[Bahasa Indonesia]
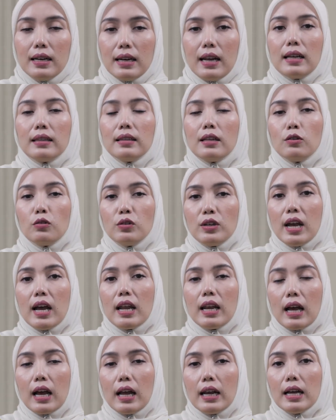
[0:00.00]
Nah, tentunya
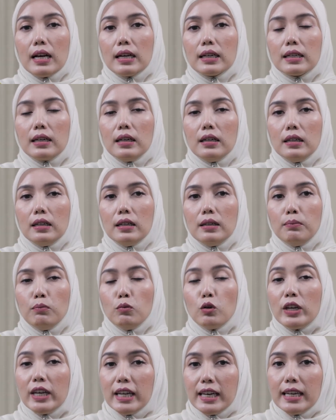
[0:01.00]
anak-anak uh,
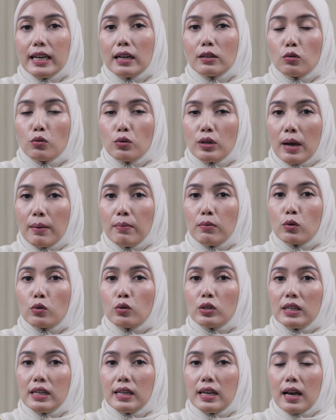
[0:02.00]
mungkin yang sudah
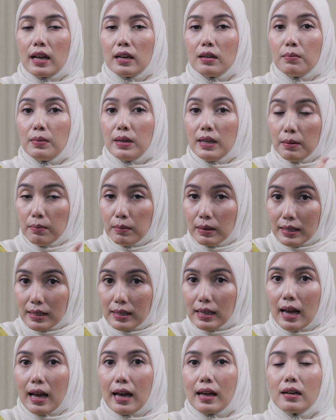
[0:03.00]
berusia lebih
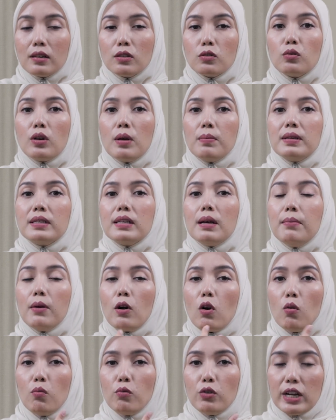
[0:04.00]
besar sudah bisa
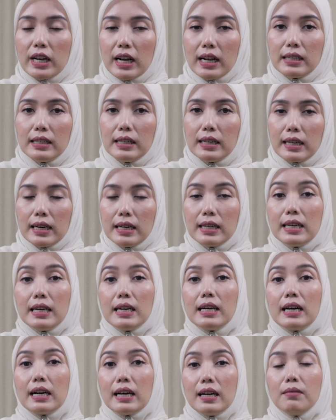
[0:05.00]
mengkomunikasikan
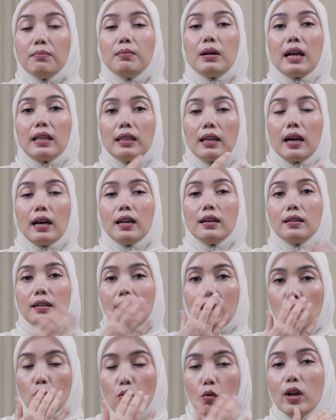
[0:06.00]
dia akan mengatakan
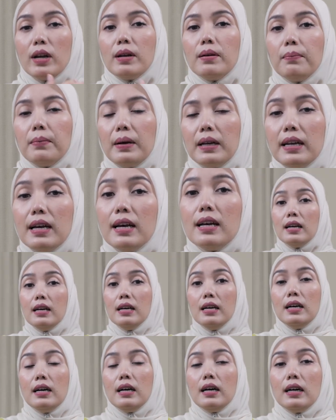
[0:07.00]
gangguan pada
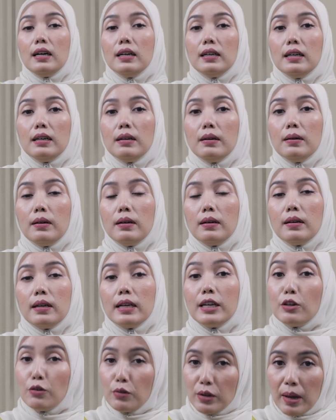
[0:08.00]
uh,
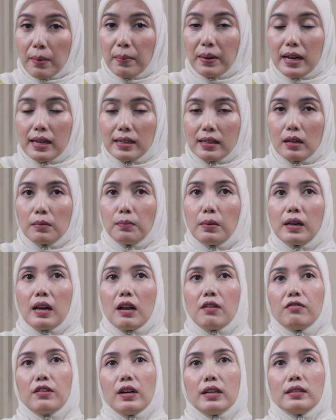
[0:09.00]
hidungnya pada saat
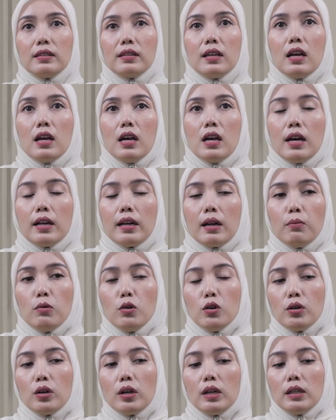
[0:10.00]
bernafas.
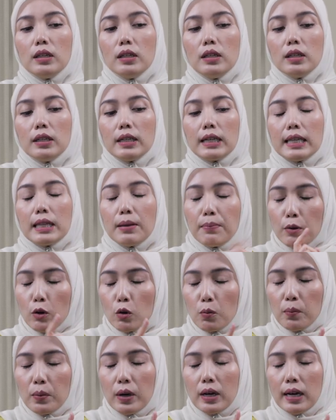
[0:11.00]
Namun uh, kita
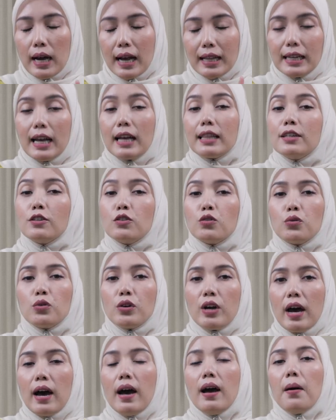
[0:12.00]
perlu eh, hati-hati uh,
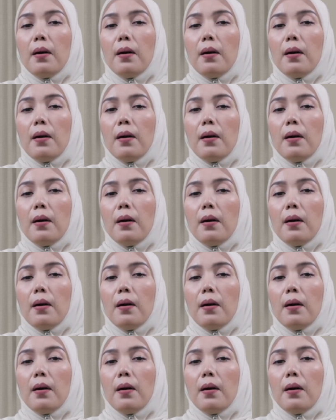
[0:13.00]
juga